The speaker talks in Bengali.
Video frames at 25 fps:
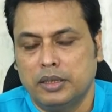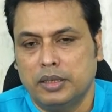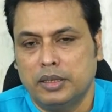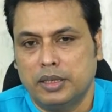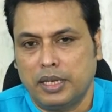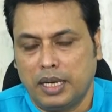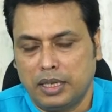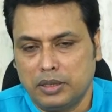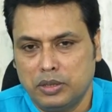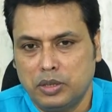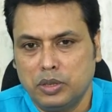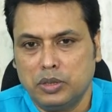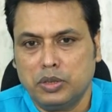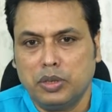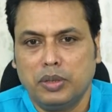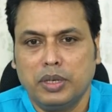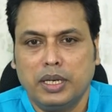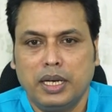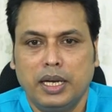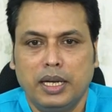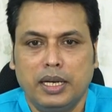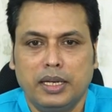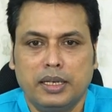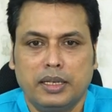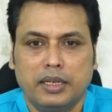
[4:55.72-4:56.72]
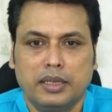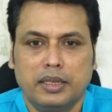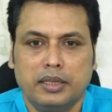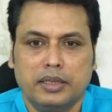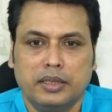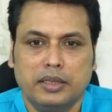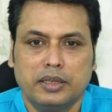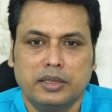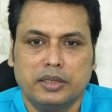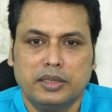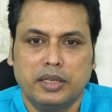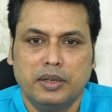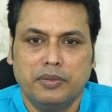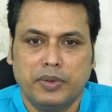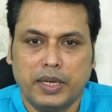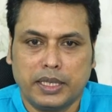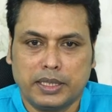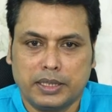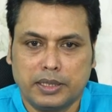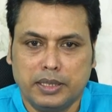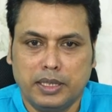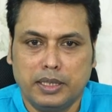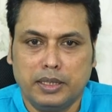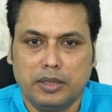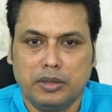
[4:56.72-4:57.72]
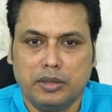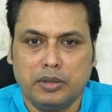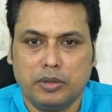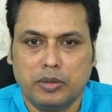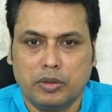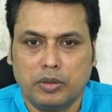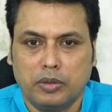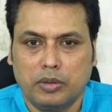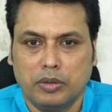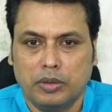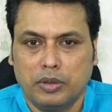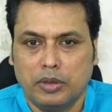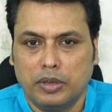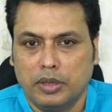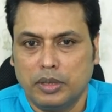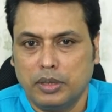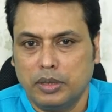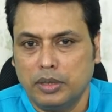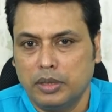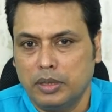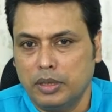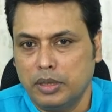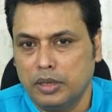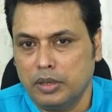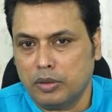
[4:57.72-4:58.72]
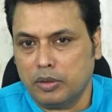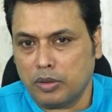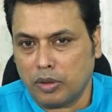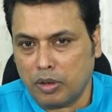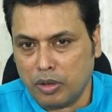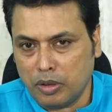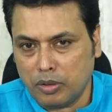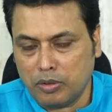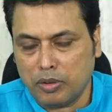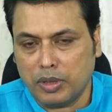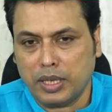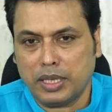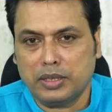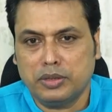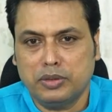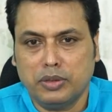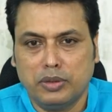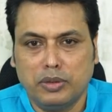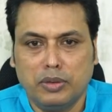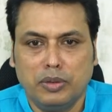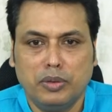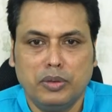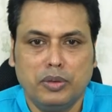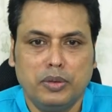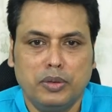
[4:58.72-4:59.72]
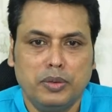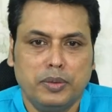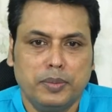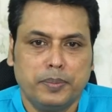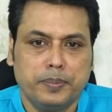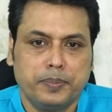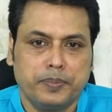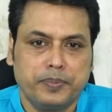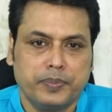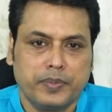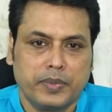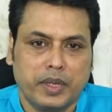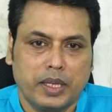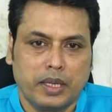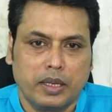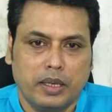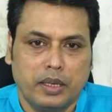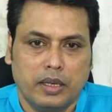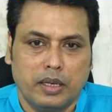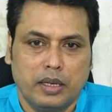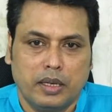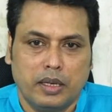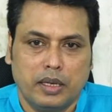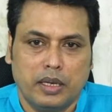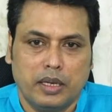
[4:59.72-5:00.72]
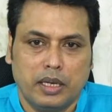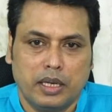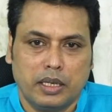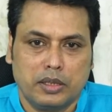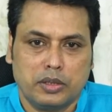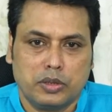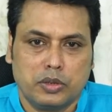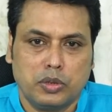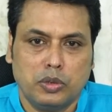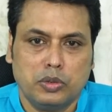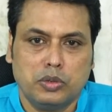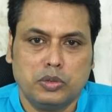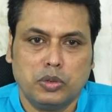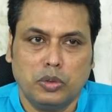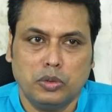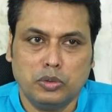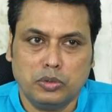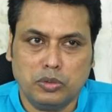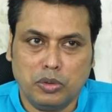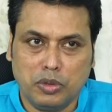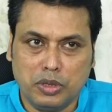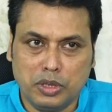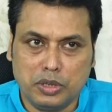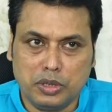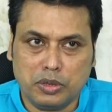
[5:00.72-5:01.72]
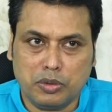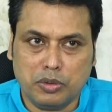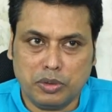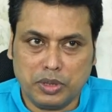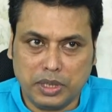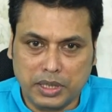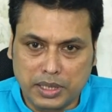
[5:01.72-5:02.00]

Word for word: রাজ্য সরকার সেই ভ্যাকসিন ক্রয় করার জন্য একশো কোটি